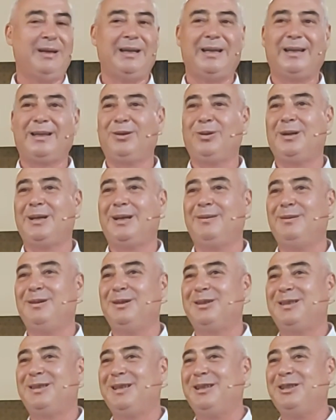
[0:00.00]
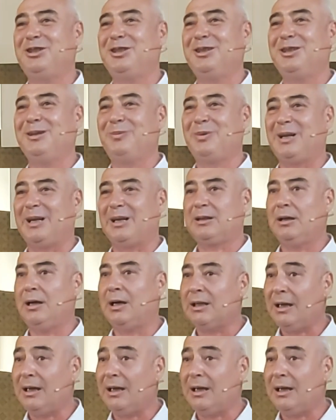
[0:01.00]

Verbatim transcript: Vergi görevlisi ise işini bıraktı.